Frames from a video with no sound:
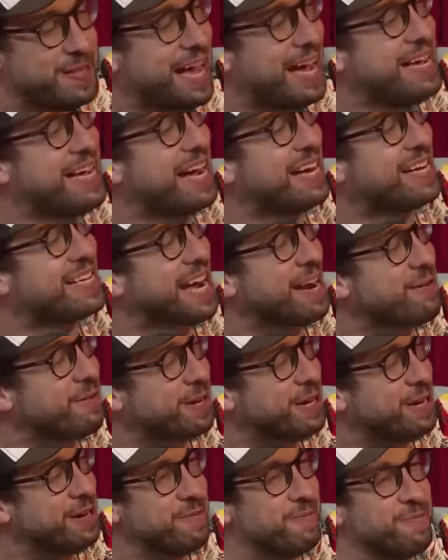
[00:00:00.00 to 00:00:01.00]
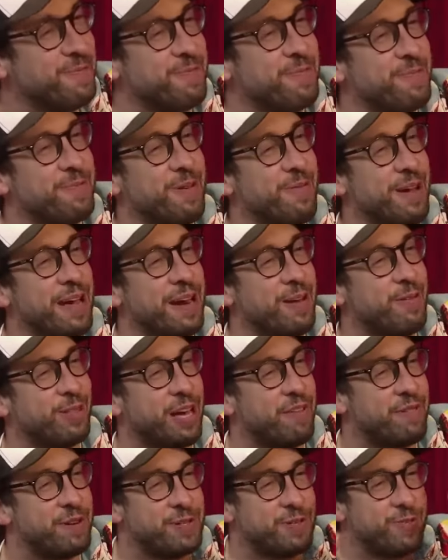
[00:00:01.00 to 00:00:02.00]
E daí acharam que eu, eu era,
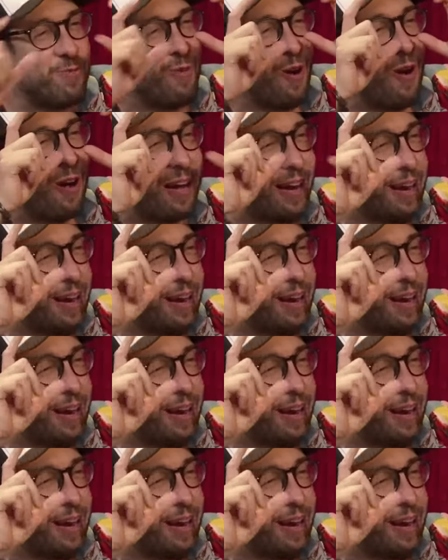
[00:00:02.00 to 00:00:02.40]
eu tava de, com um